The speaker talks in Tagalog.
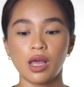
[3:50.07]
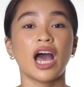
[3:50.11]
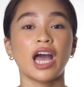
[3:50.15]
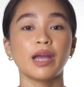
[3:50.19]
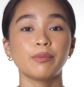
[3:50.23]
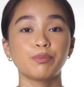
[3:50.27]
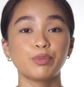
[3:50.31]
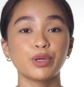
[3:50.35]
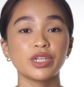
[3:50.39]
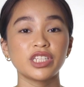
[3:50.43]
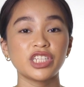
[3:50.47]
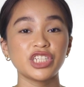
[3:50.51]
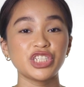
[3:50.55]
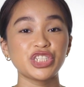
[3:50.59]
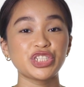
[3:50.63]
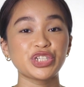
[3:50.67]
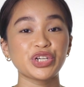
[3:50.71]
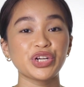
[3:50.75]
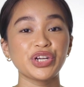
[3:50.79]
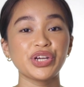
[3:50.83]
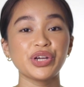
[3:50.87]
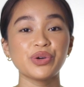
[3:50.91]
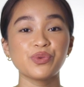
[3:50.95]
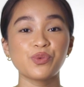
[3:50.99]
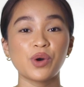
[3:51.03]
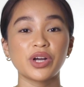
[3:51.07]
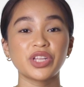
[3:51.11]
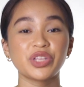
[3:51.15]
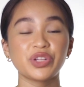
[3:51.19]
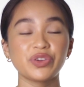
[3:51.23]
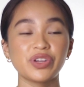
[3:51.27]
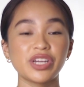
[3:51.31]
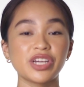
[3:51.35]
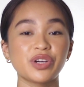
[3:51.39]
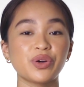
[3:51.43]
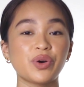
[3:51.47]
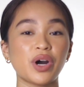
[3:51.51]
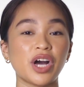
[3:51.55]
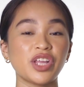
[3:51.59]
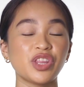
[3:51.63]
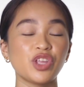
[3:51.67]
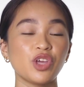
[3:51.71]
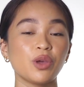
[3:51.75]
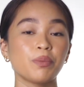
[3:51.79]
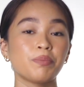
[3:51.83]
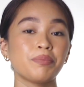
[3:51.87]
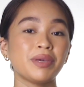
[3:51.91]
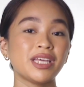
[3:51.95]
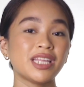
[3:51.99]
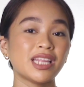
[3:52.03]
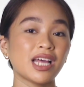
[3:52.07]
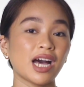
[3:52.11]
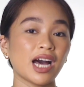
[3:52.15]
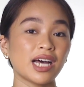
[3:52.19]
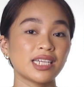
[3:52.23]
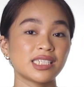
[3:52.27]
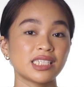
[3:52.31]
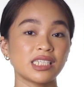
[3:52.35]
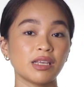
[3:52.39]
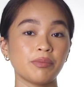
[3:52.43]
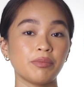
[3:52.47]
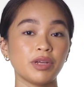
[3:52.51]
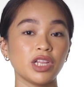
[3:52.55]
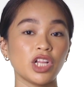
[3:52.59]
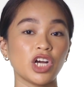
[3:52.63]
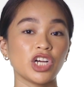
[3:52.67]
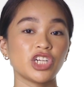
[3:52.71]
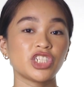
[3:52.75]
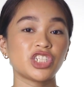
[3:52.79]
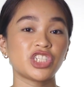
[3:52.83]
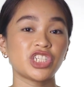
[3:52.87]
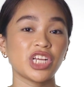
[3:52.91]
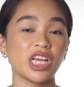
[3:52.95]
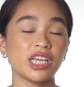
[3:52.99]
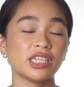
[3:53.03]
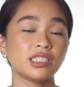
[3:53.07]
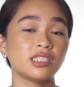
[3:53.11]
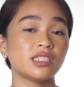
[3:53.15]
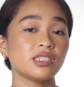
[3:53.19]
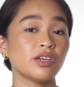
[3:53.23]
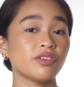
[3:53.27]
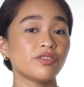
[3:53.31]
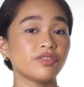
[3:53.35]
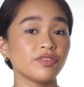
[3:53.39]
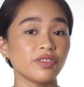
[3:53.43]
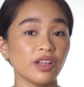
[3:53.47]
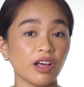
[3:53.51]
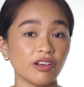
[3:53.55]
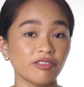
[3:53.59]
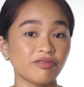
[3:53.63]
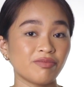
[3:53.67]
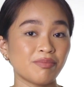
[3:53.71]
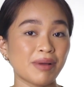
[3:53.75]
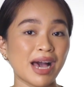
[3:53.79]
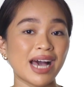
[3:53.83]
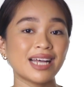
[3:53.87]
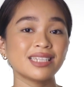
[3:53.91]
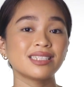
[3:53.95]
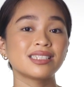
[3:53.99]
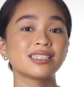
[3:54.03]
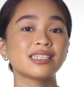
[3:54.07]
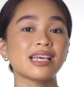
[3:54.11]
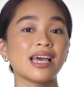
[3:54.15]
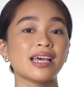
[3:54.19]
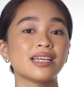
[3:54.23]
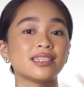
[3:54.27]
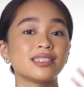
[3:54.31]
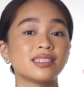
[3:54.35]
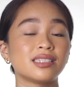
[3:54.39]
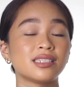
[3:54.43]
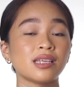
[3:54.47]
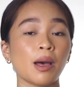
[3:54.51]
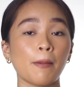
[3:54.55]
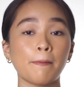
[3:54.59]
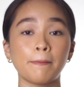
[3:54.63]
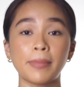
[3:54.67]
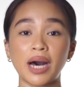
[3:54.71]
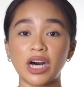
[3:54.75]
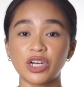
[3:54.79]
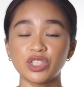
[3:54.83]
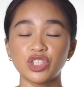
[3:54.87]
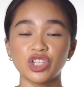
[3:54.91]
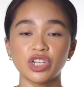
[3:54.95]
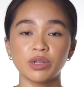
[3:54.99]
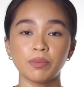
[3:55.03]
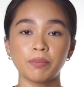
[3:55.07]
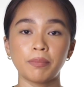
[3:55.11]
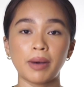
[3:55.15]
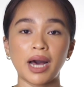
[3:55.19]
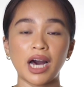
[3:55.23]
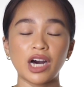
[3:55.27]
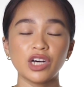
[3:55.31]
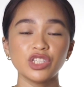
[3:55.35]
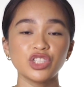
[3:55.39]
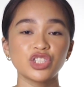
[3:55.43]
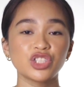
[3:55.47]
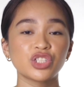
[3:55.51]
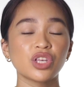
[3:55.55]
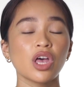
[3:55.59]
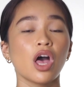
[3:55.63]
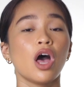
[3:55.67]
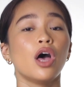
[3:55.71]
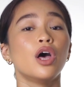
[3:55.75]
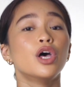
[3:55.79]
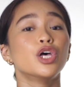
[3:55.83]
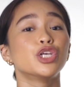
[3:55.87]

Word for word: I'm pretty sure you're wondering kung ano yung pinaka-similar shades sa fluff mats and sa powder pouts.